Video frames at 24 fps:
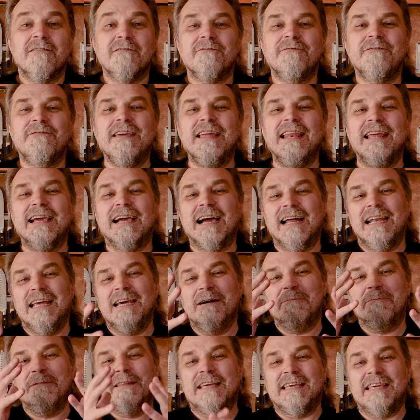
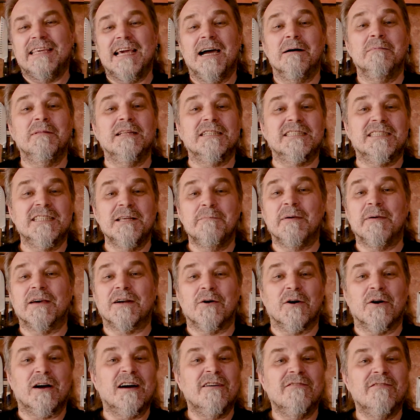Великолепный яблочный
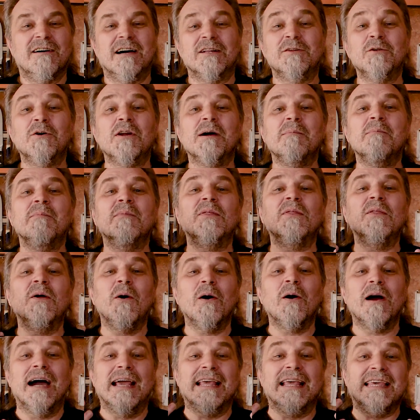пирог, в котором
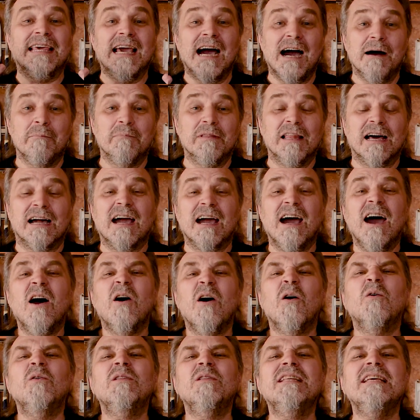много яблок.
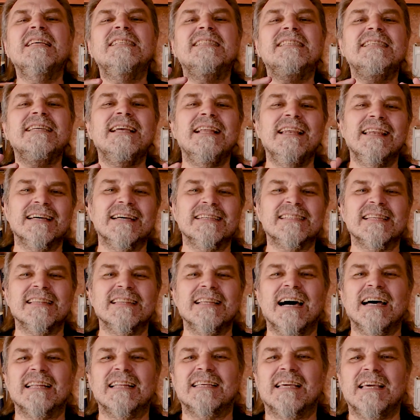Он не сильно
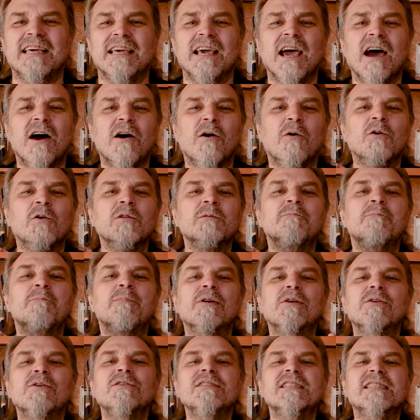сладкий, он
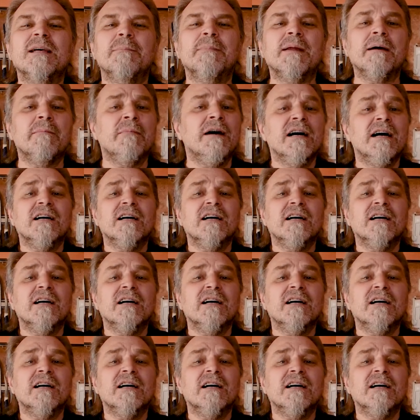просто прям